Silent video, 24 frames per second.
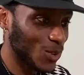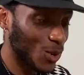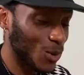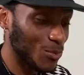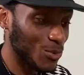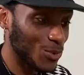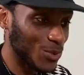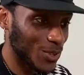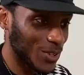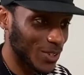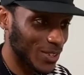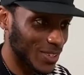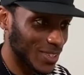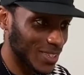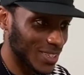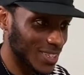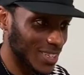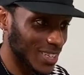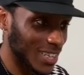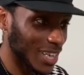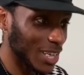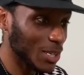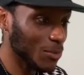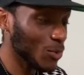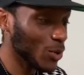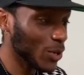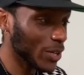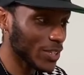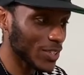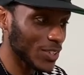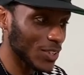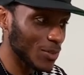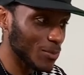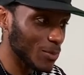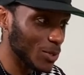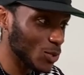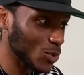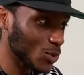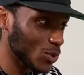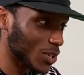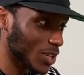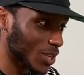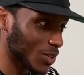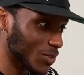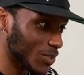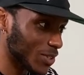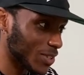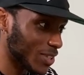Oh putain. ah, il me reste 10 minutes, ça
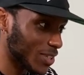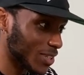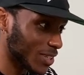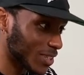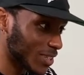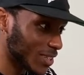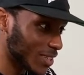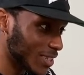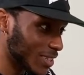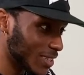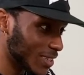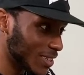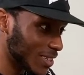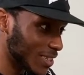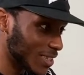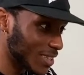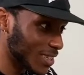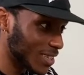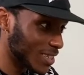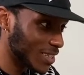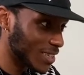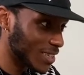veut dire. Et toi, il reste